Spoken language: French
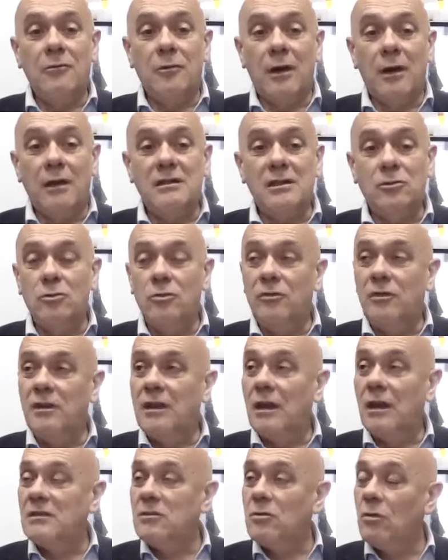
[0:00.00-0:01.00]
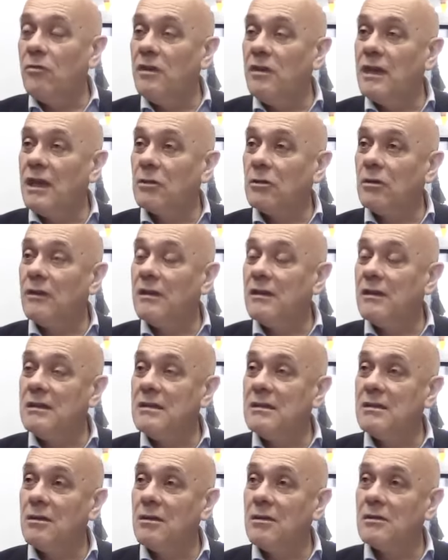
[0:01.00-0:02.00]
Tu vois, si, tu vis, si on vit
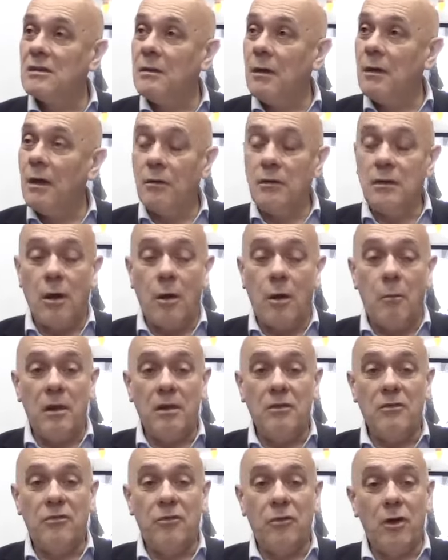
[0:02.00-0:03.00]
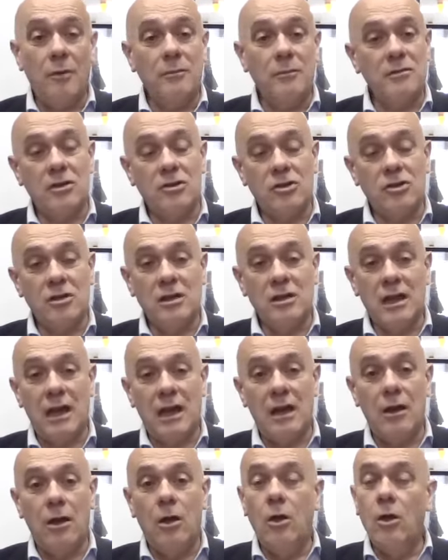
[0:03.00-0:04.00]
90 ans, ce qui est en, en pleine forme, ce qui est
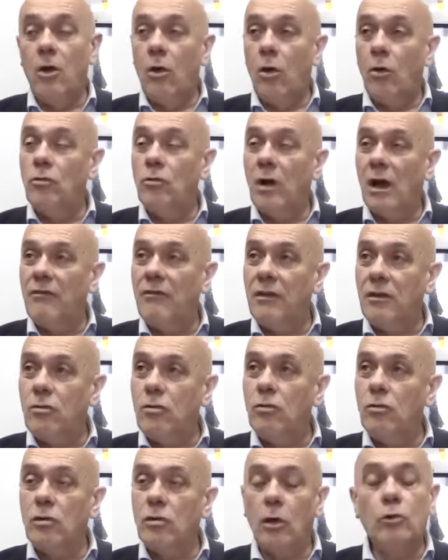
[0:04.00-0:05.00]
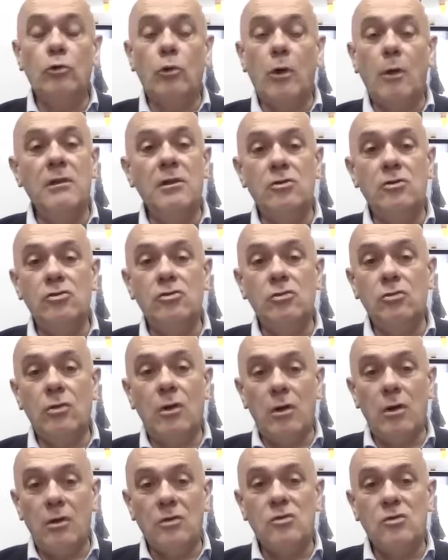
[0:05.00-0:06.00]
génial, on aura vécu 33 000
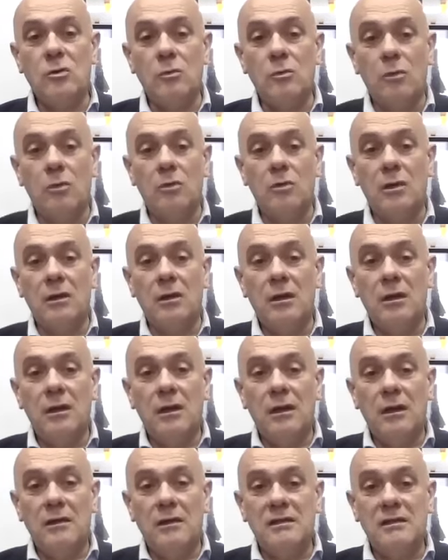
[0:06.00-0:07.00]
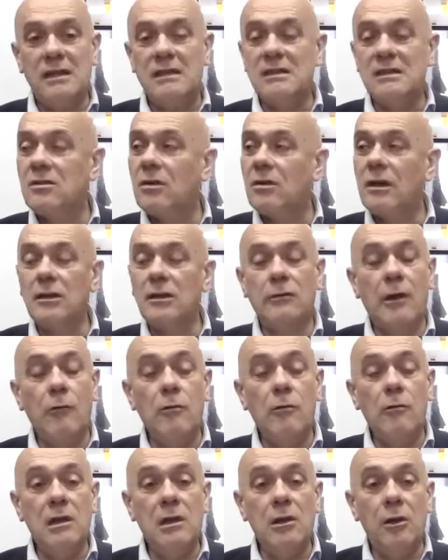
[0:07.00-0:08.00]
jours en ce monde,
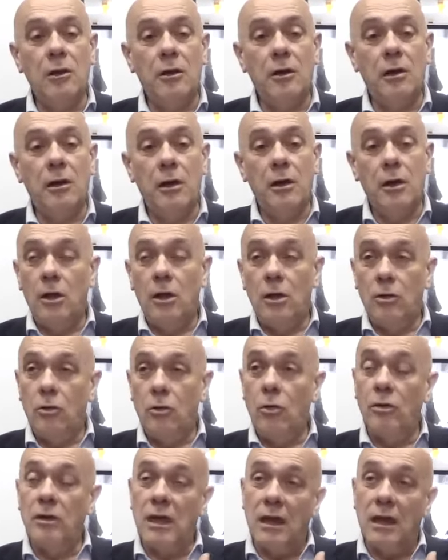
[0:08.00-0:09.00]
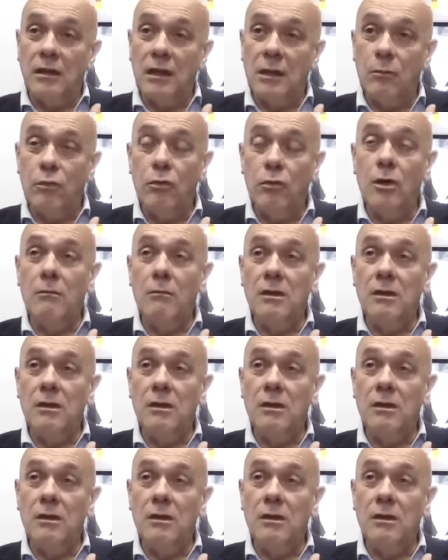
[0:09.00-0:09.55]
788 000 heures. Donc il y a un début,